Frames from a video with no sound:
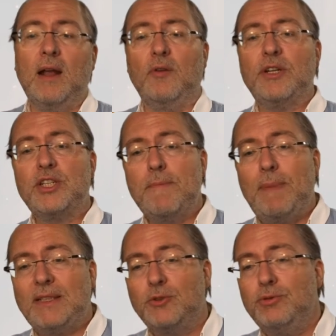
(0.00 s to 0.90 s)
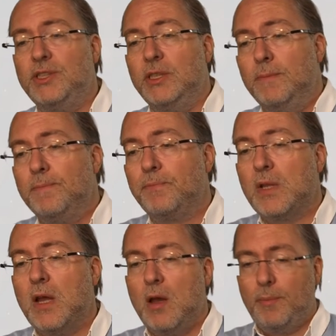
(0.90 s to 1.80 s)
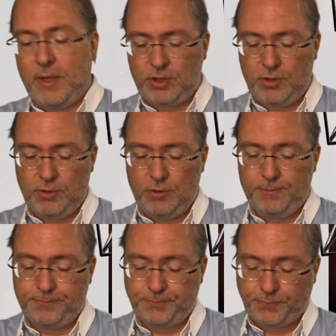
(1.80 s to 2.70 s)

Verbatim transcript: Alors en fait, je n'ai pas de souci parce que